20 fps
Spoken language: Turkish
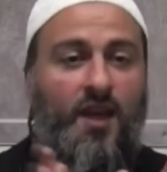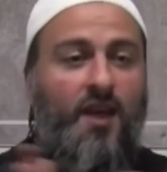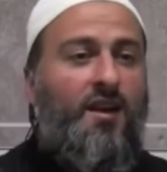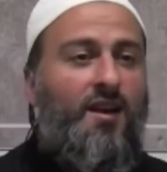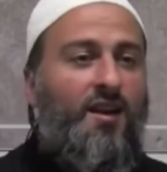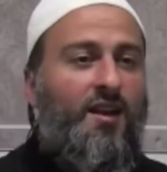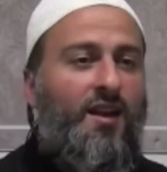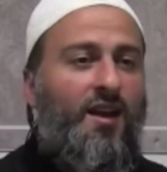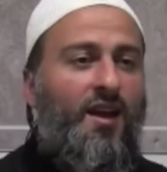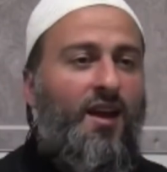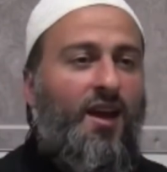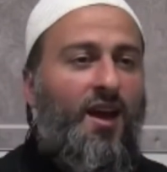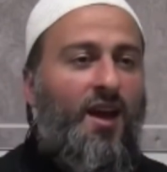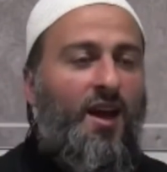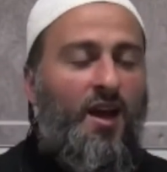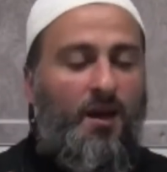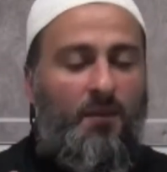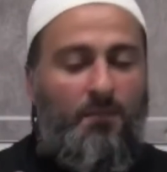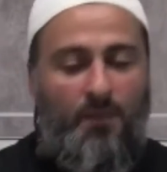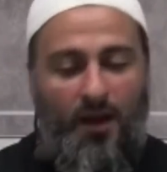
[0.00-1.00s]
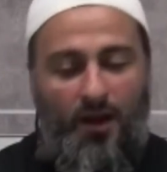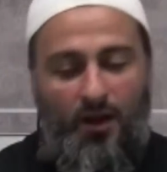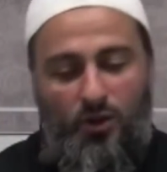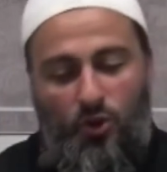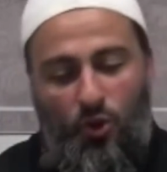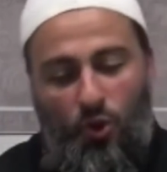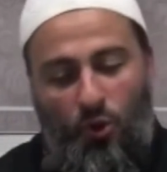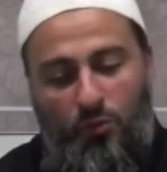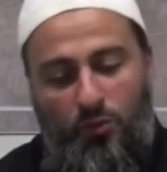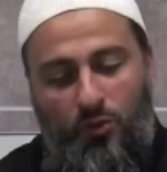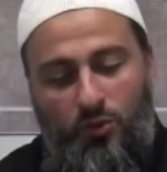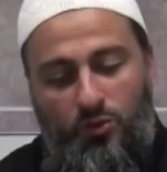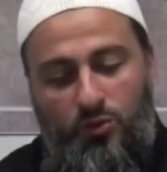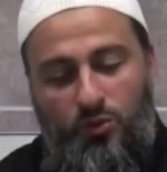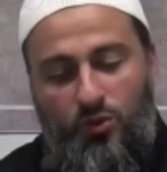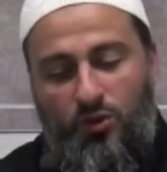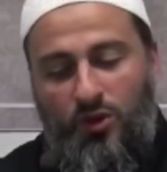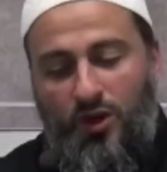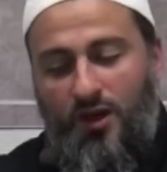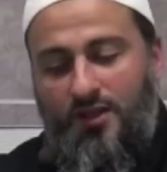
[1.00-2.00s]
değil, belki o
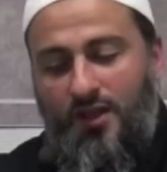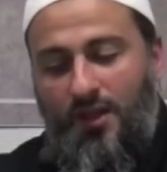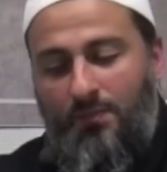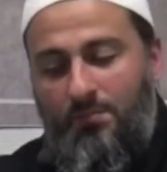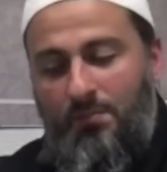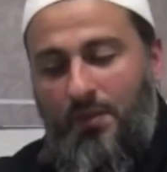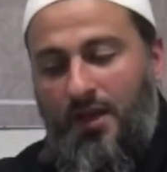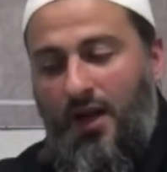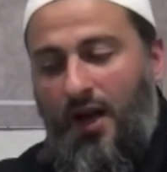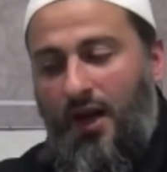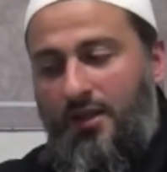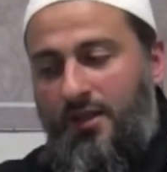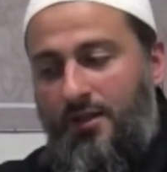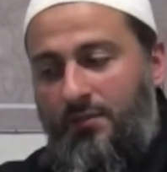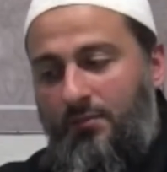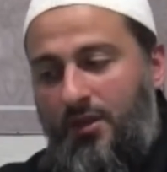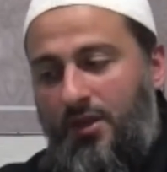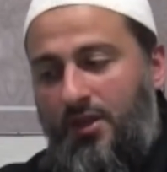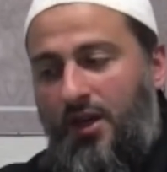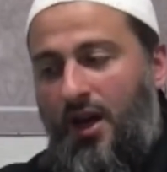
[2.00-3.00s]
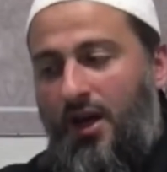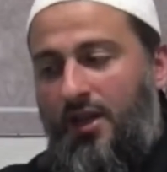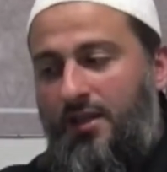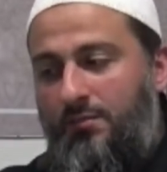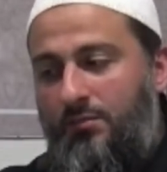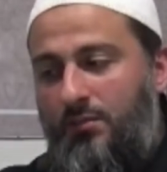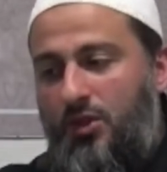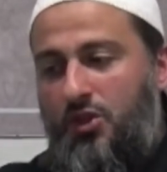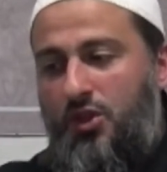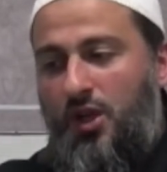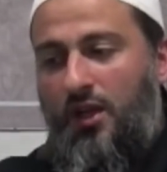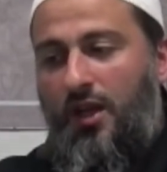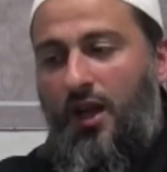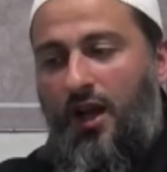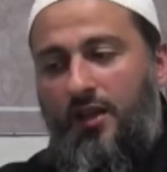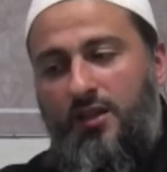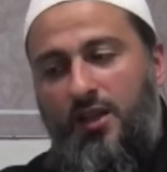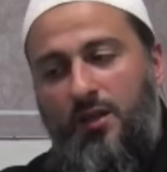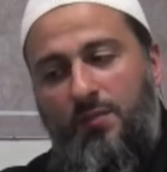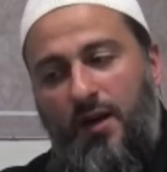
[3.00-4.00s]
bulunduğu yerden bir adım iki adım dışarıya
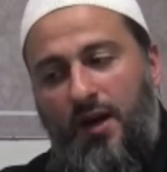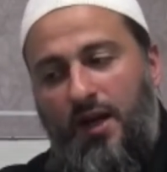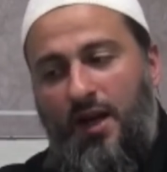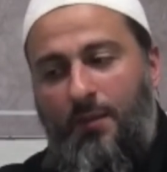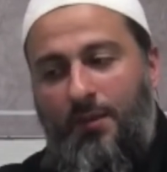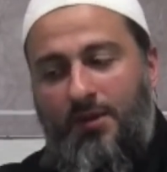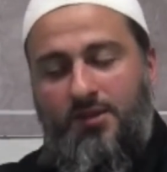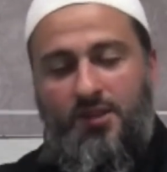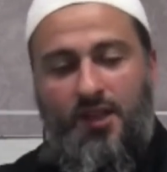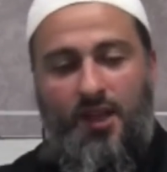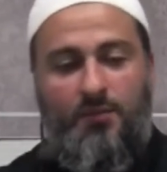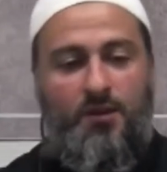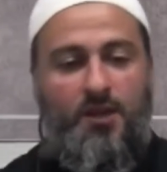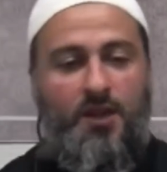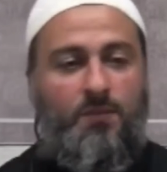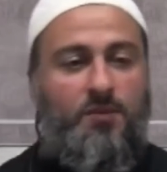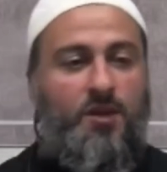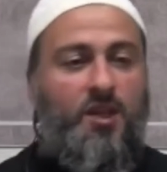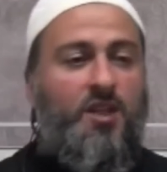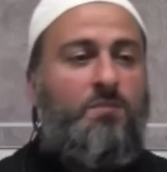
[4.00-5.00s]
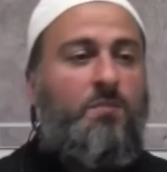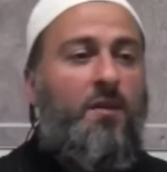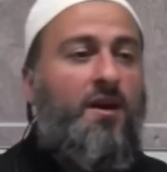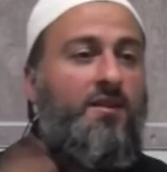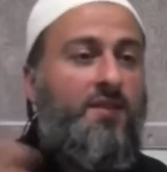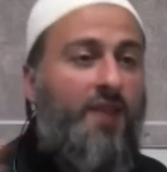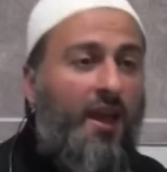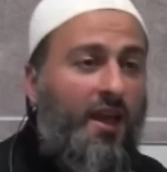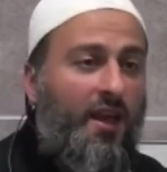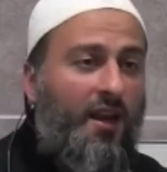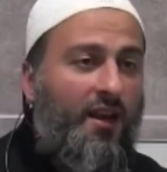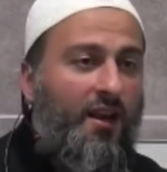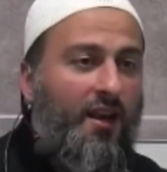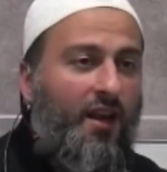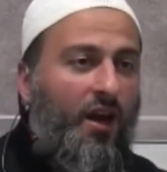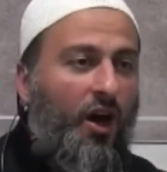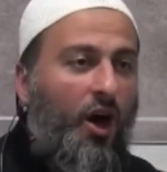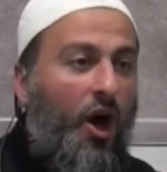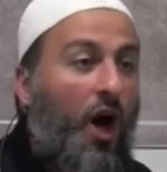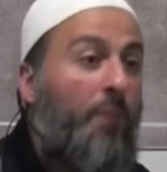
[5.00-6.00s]
atıp arabasına binip gitmek değil,
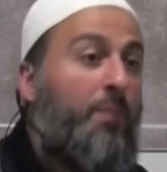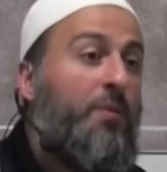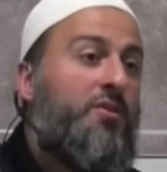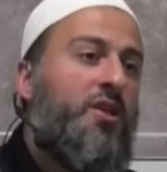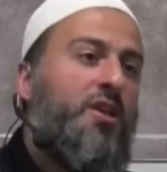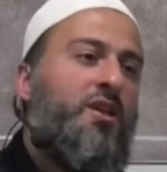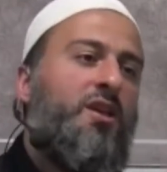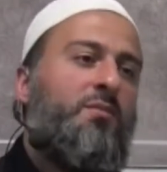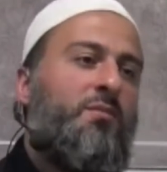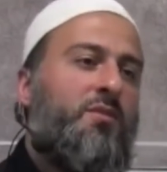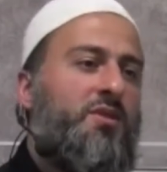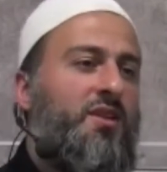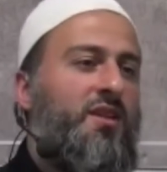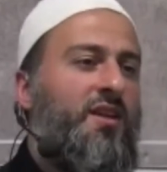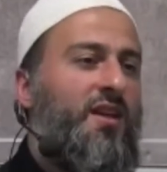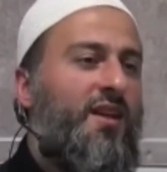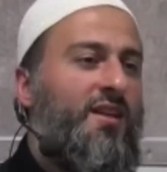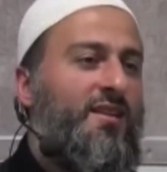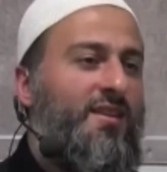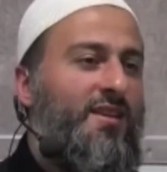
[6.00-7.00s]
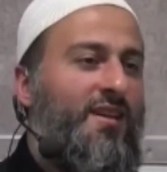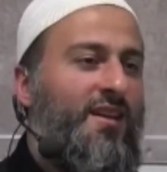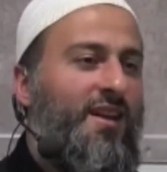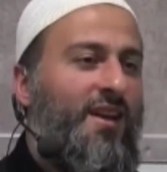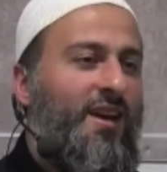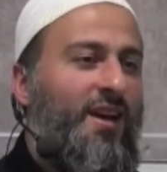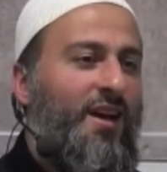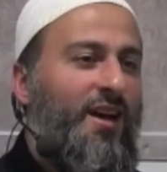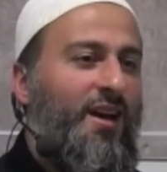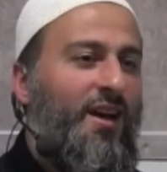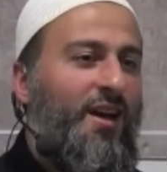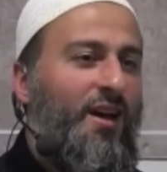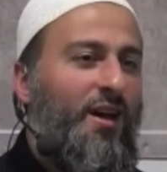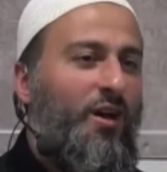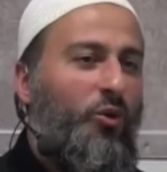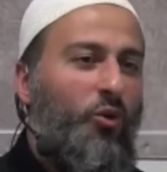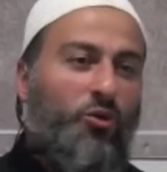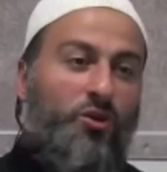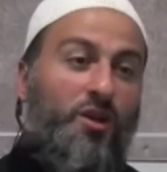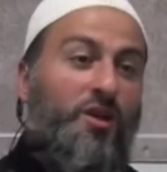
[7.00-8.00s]
hapise girmesi gerekti.
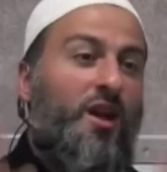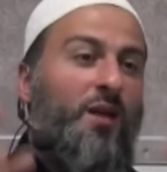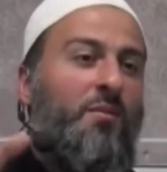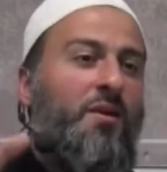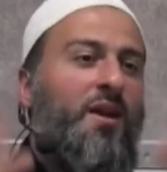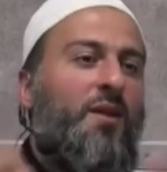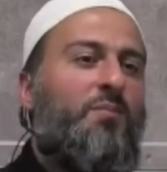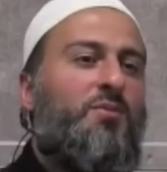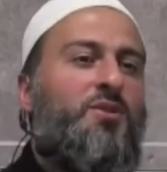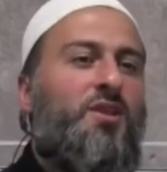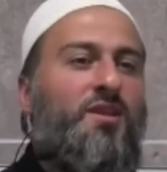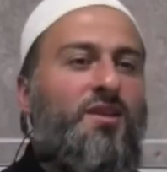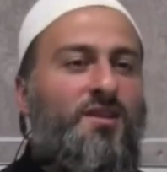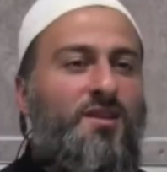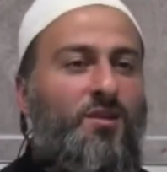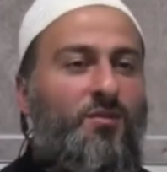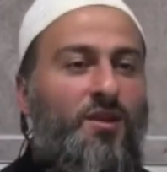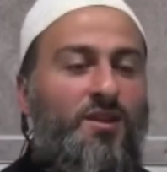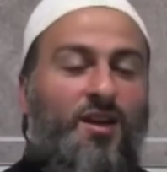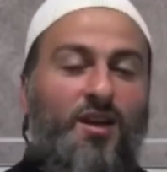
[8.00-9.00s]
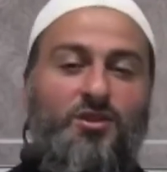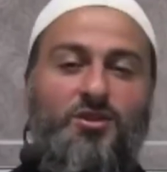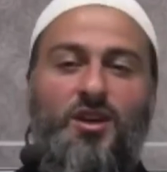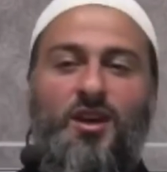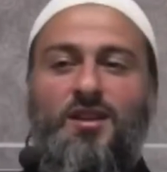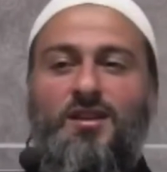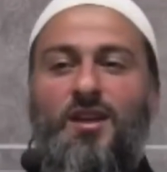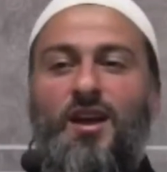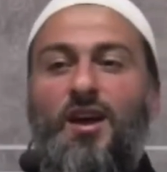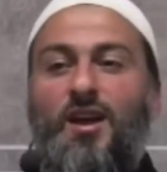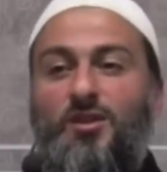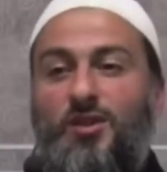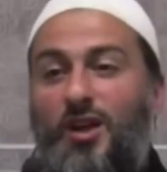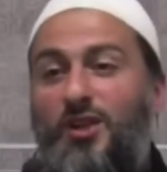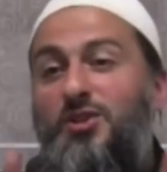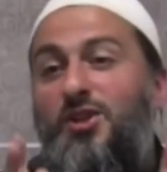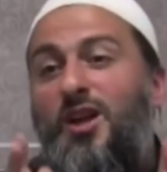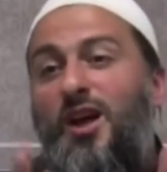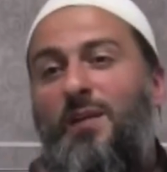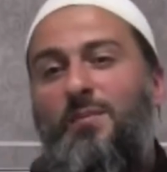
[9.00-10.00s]
Ona rağmen hapise girdi ve tercih et,
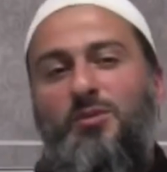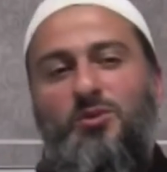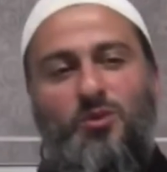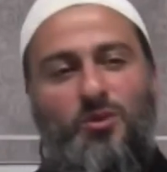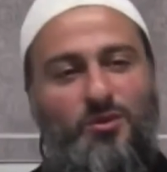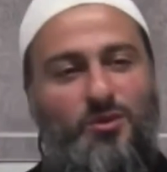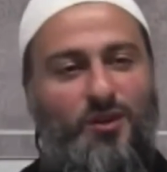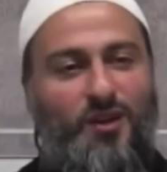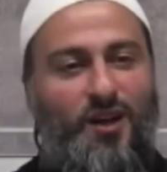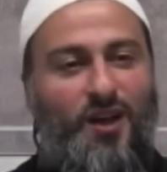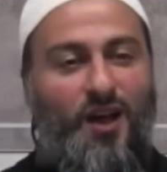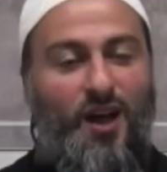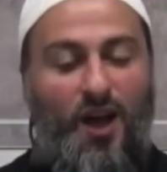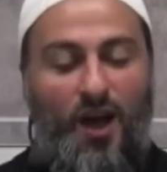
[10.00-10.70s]
tercih hapis oldu.